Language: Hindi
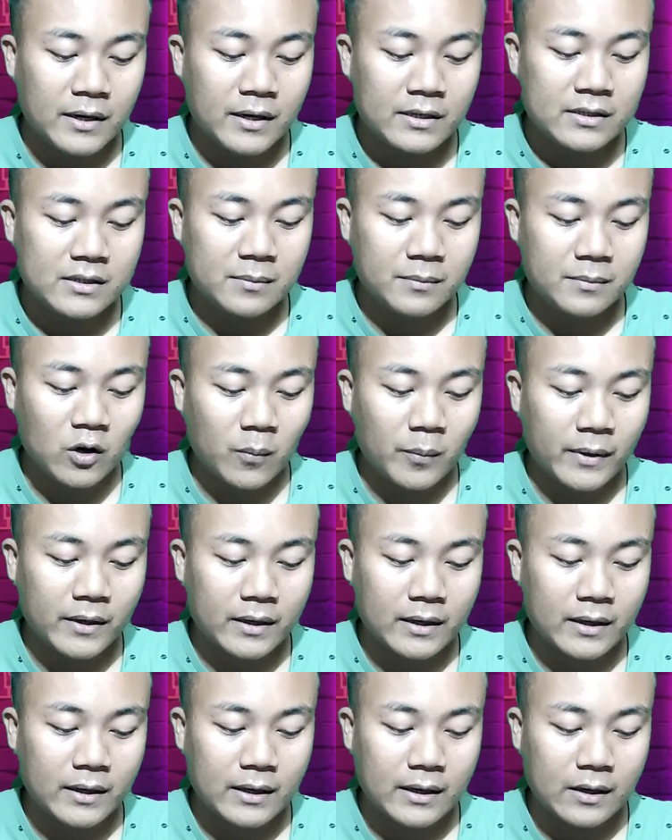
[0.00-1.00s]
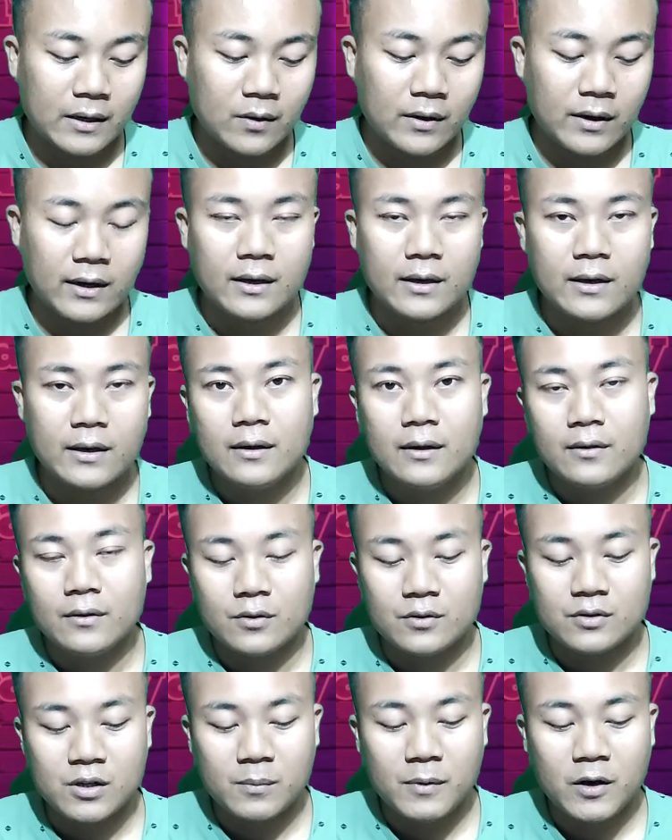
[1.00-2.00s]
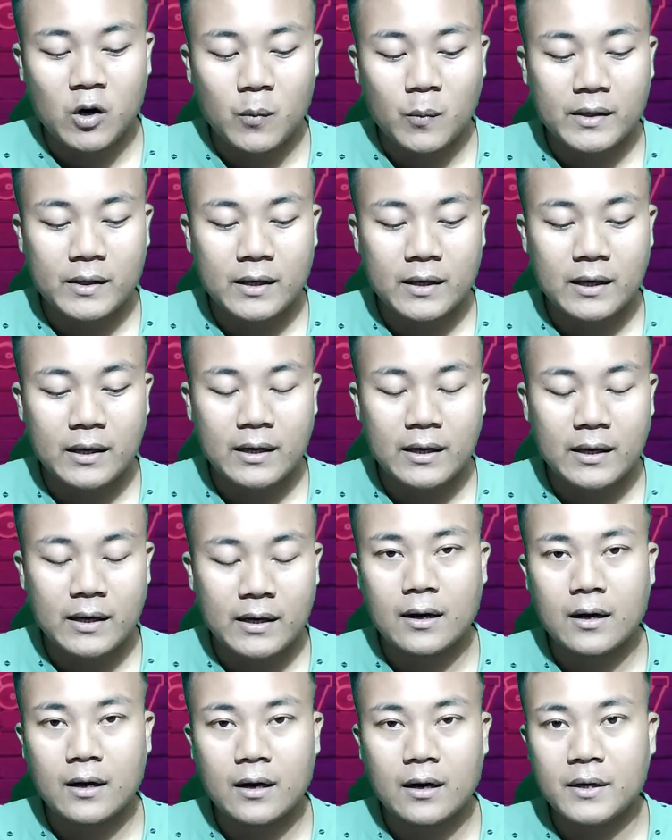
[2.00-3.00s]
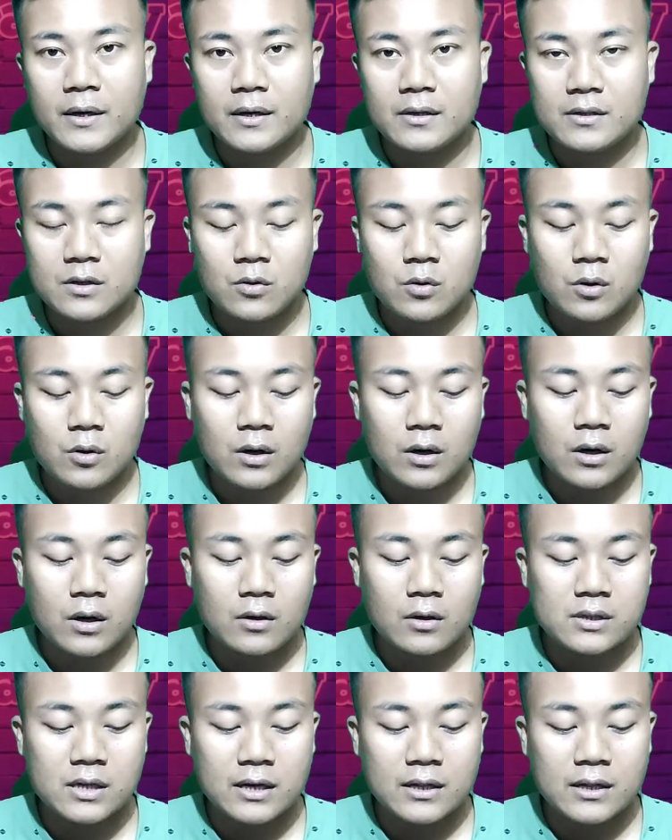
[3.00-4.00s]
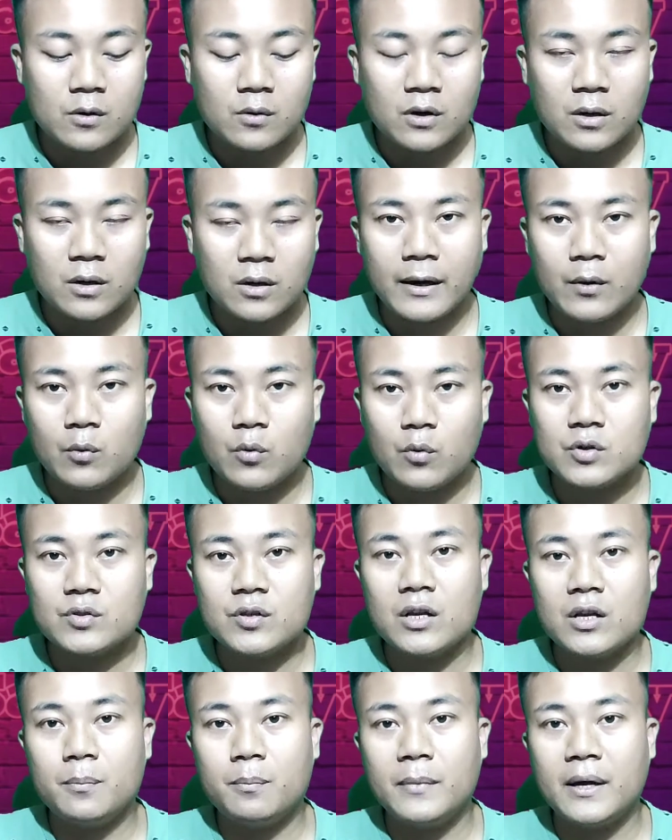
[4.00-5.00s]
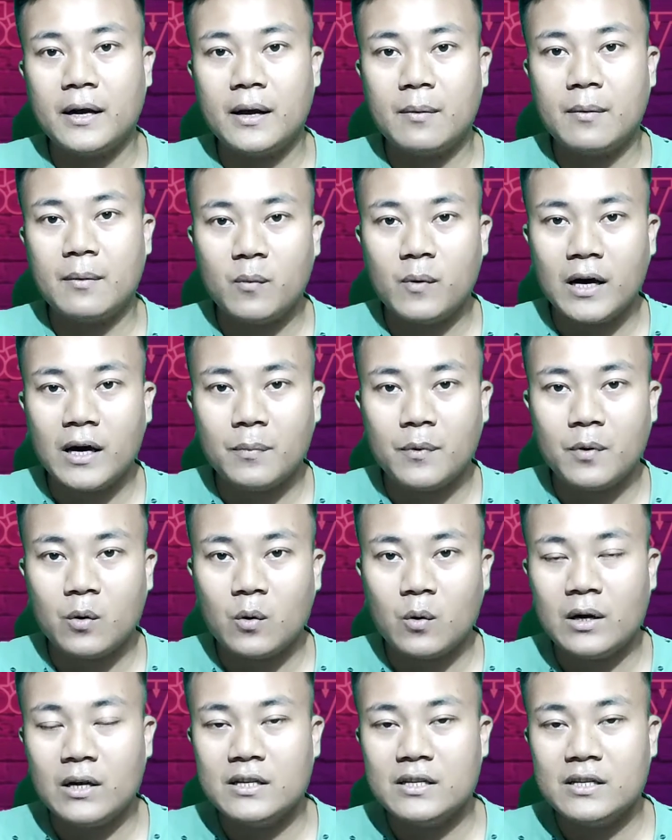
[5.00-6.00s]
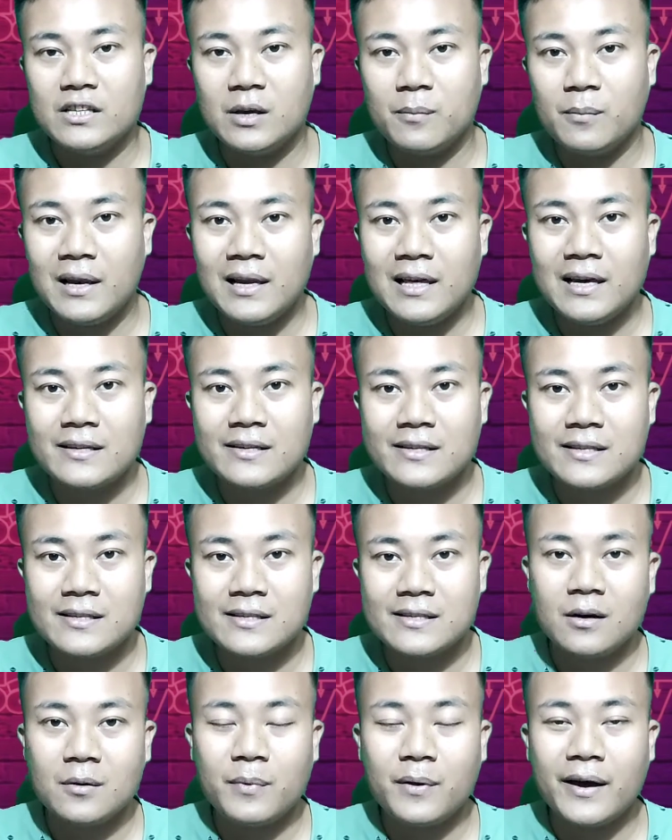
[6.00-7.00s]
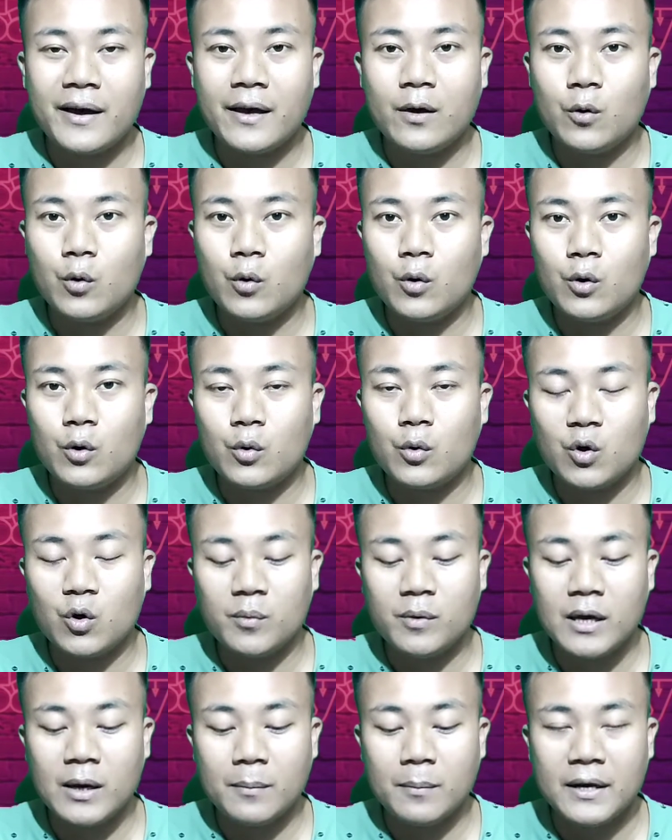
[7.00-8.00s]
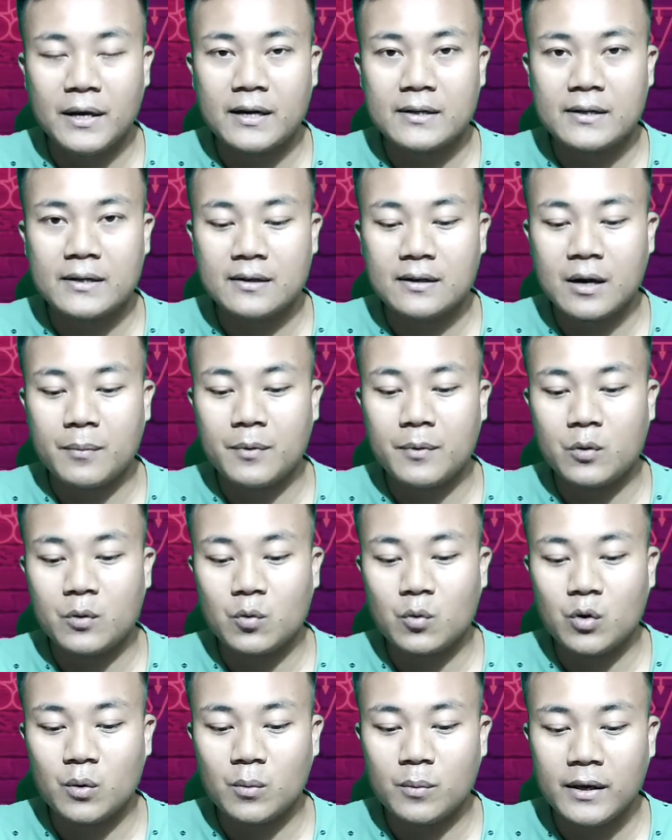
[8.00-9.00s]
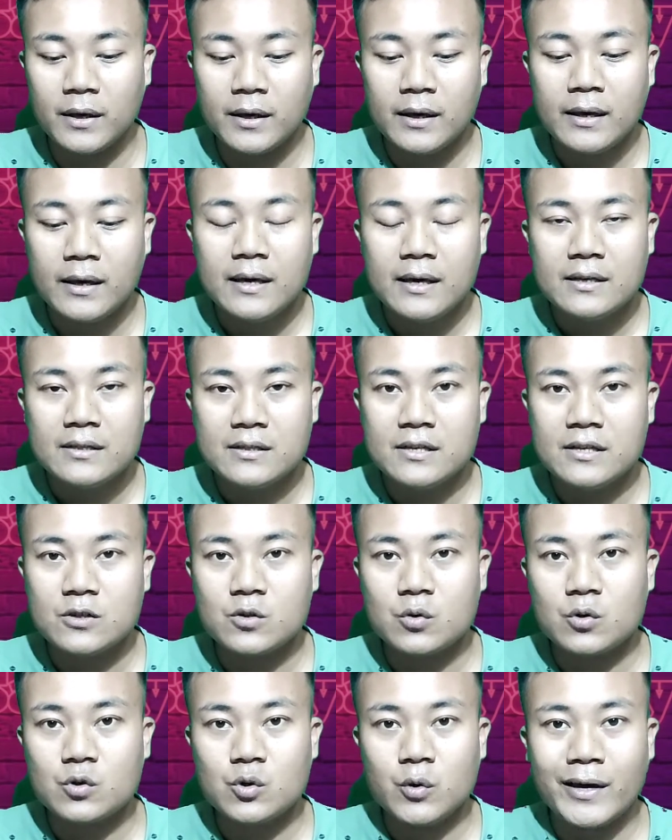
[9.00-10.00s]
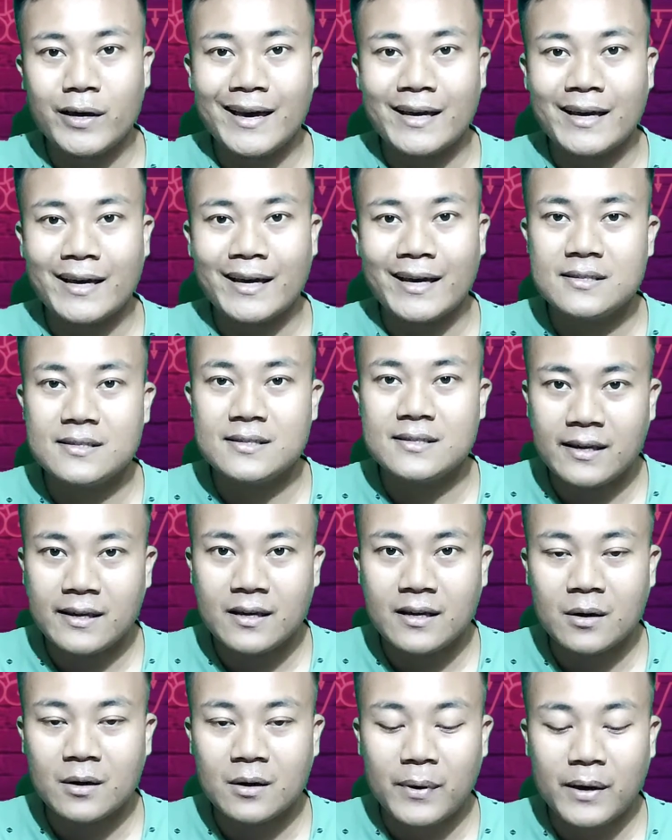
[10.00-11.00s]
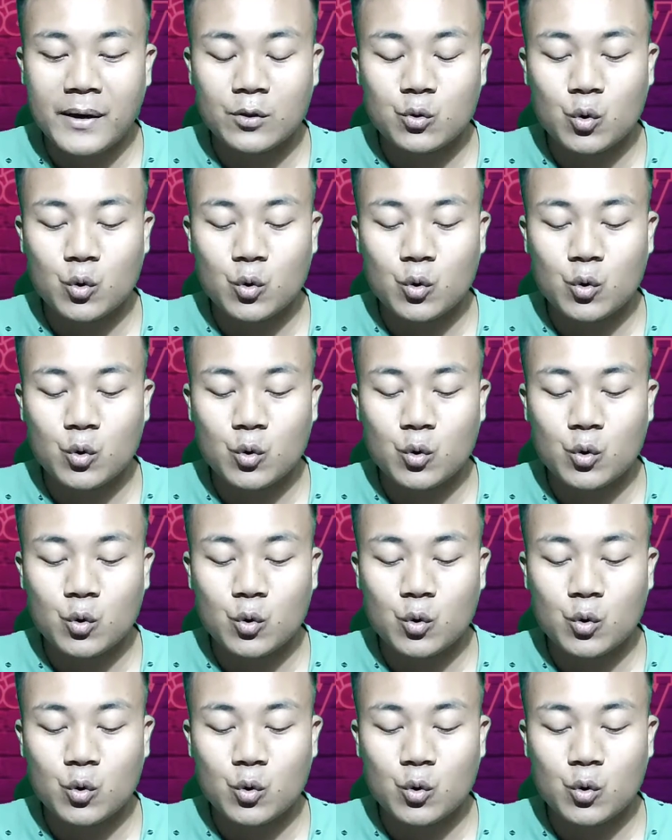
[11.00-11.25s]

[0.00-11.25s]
ये मैंने जीमेल ओपन कर लिया ओके तो जीमेल ओपन कर लिया अगर मैं किसी को अगर चाहता हूँ कि भाई वो सिर्फ मेरा मोबाइल पर ओनली जीमेल ही एक्सेस कर पाए और कोई भी एप्लीकेशन या फिर कोई भी चीज़ को जो है एक्सेस नहीं कर